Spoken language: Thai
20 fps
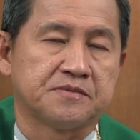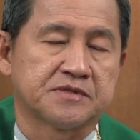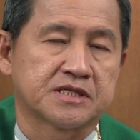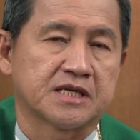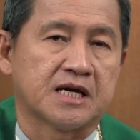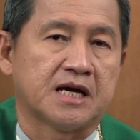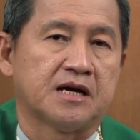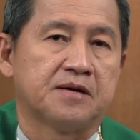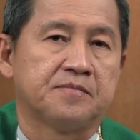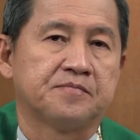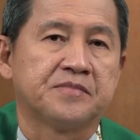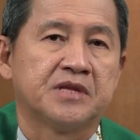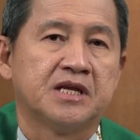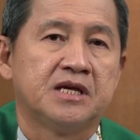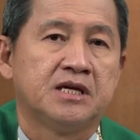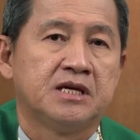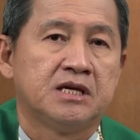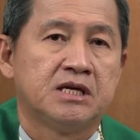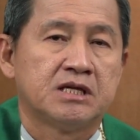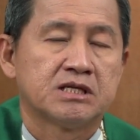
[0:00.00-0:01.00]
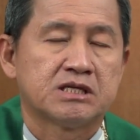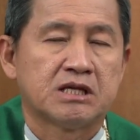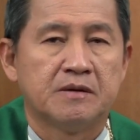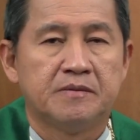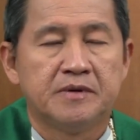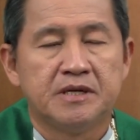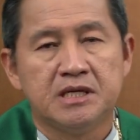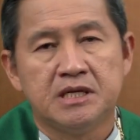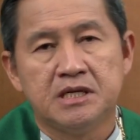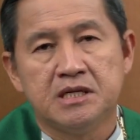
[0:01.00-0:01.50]
123 แต่
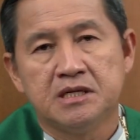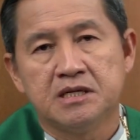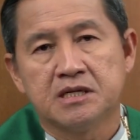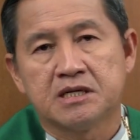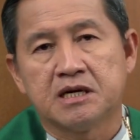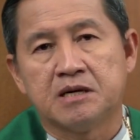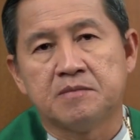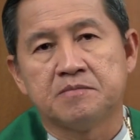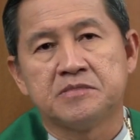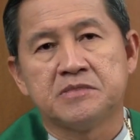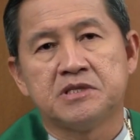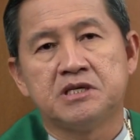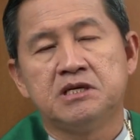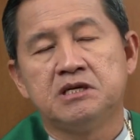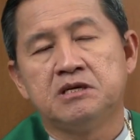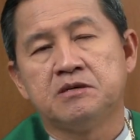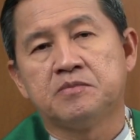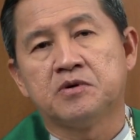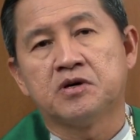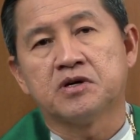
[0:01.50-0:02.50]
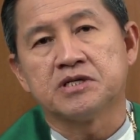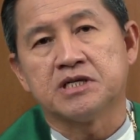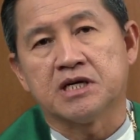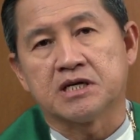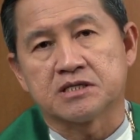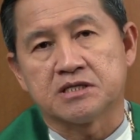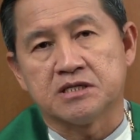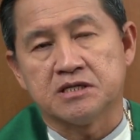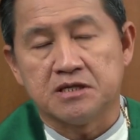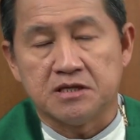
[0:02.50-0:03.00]
วันนี้คำที่พ่ออยา
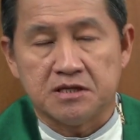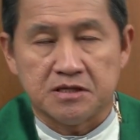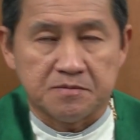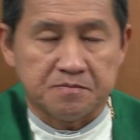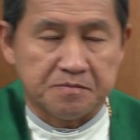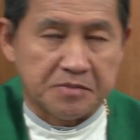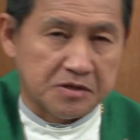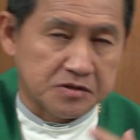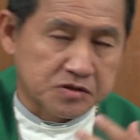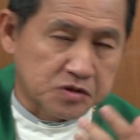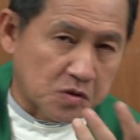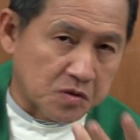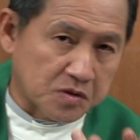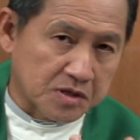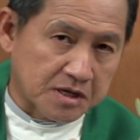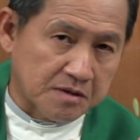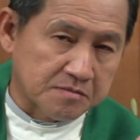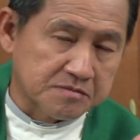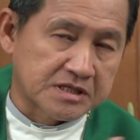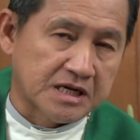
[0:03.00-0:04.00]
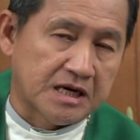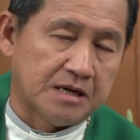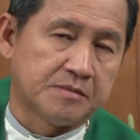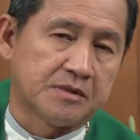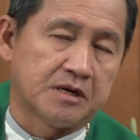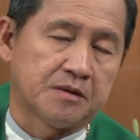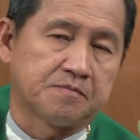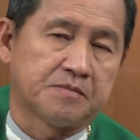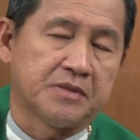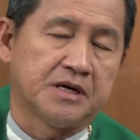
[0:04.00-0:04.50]
กจะไปส่งคำถาม
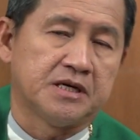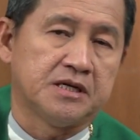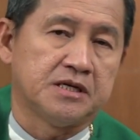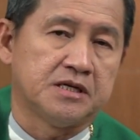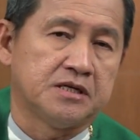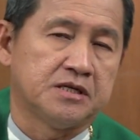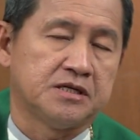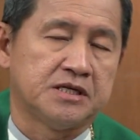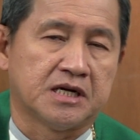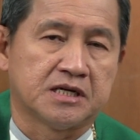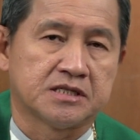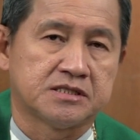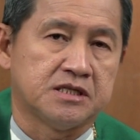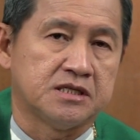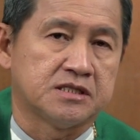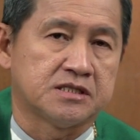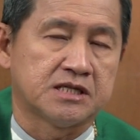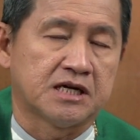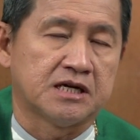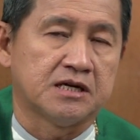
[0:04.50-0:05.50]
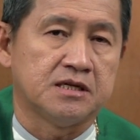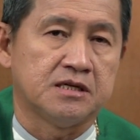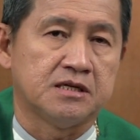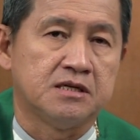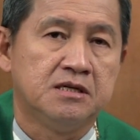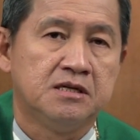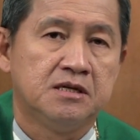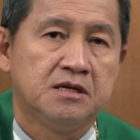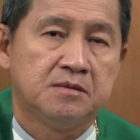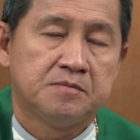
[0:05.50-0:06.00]
กลับไปอย่างจิตใจ
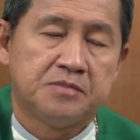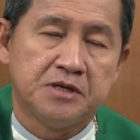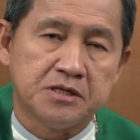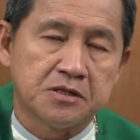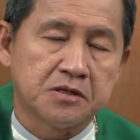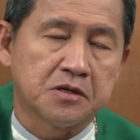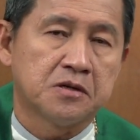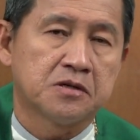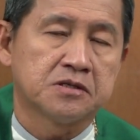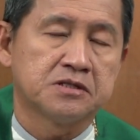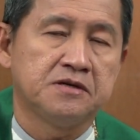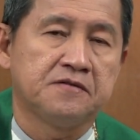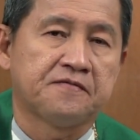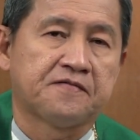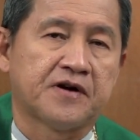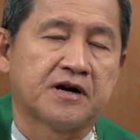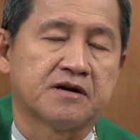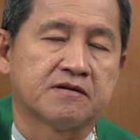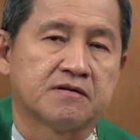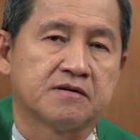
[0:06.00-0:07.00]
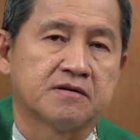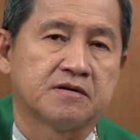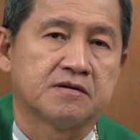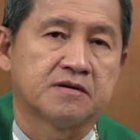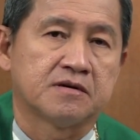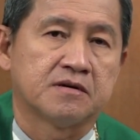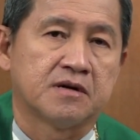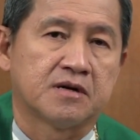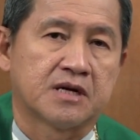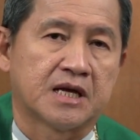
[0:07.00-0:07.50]
พี่น้องที่ฟัง
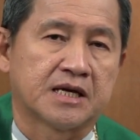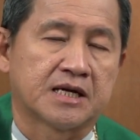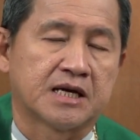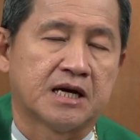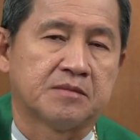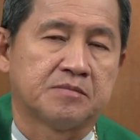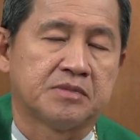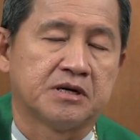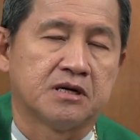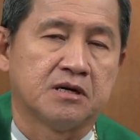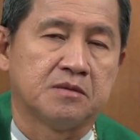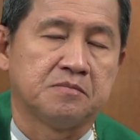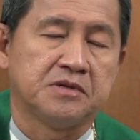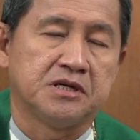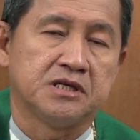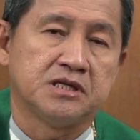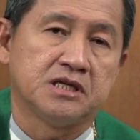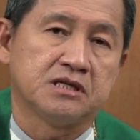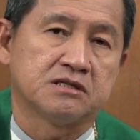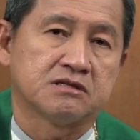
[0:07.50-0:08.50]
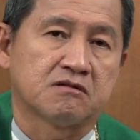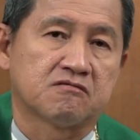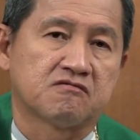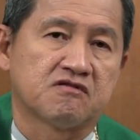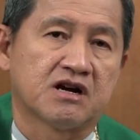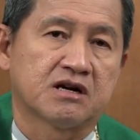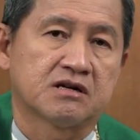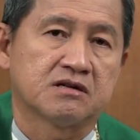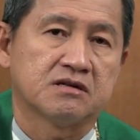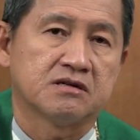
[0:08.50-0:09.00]
รายการพระกับบีที่ฉัน
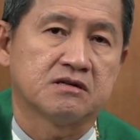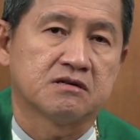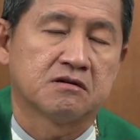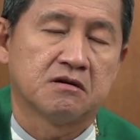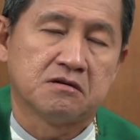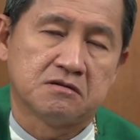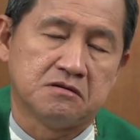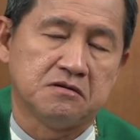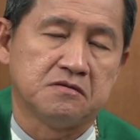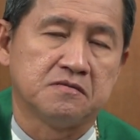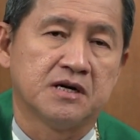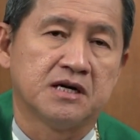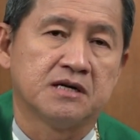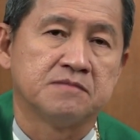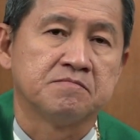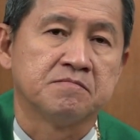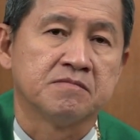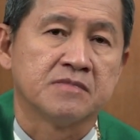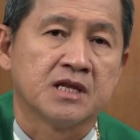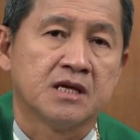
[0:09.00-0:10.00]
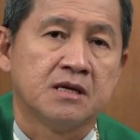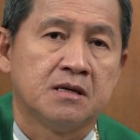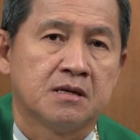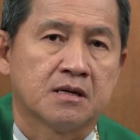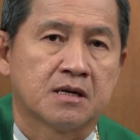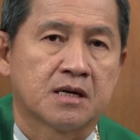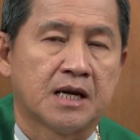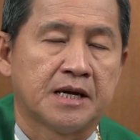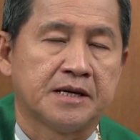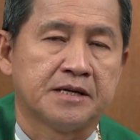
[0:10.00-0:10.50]
รัก ก็คือว่า
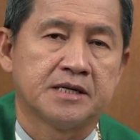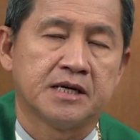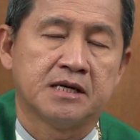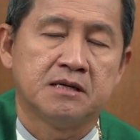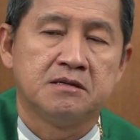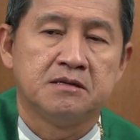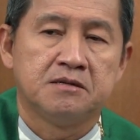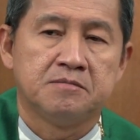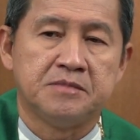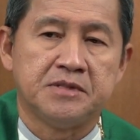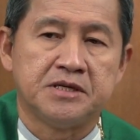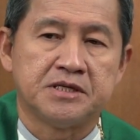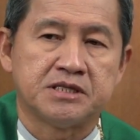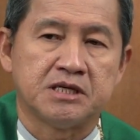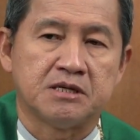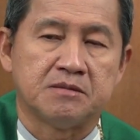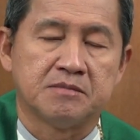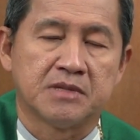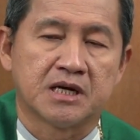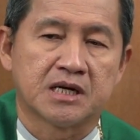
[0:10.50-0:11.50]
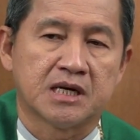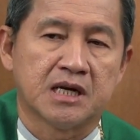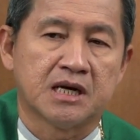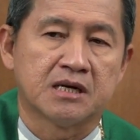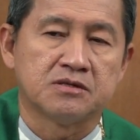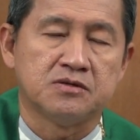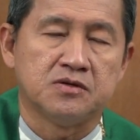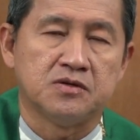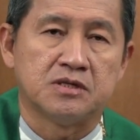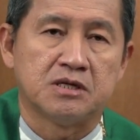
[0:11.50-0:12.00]
ใครนะ มีสิทธิ์มานั่ง
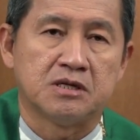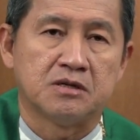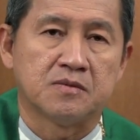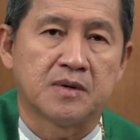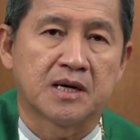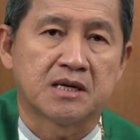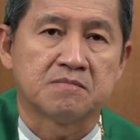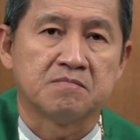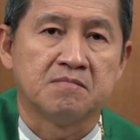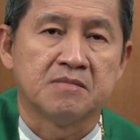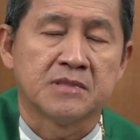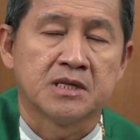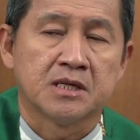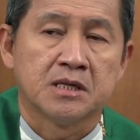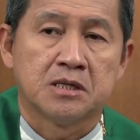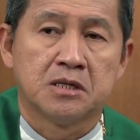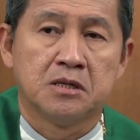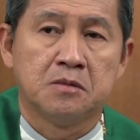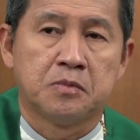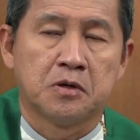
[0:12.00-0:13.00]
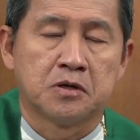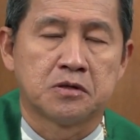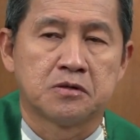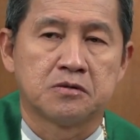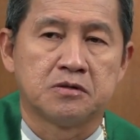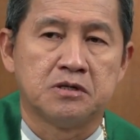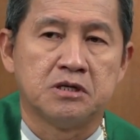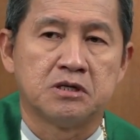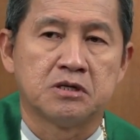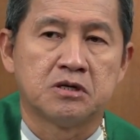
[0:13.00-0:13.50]
อยู่ในวัดแล้วพอเรา
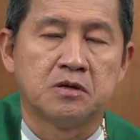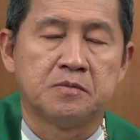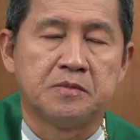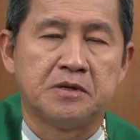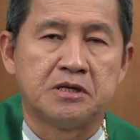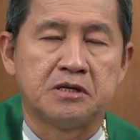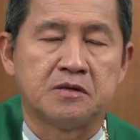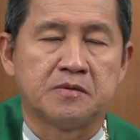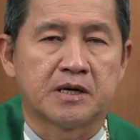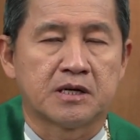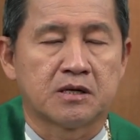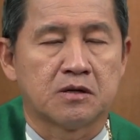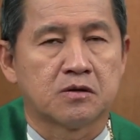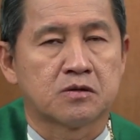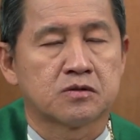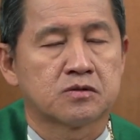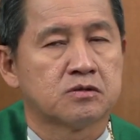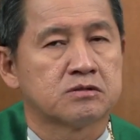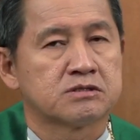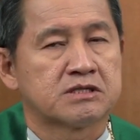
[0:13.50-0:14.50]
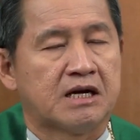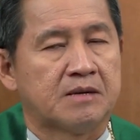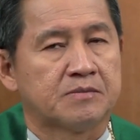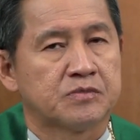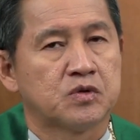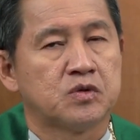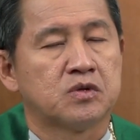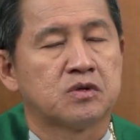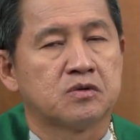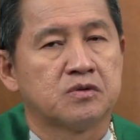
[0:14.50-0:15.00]
เดินเข้าไปในวัด เราก็ต้องถาม
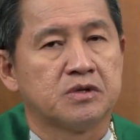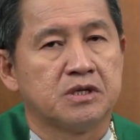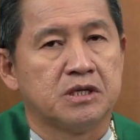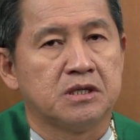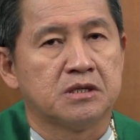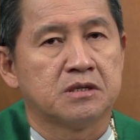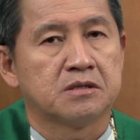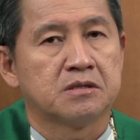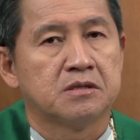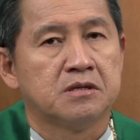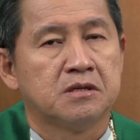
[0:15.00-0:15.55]
ตัวเราเอง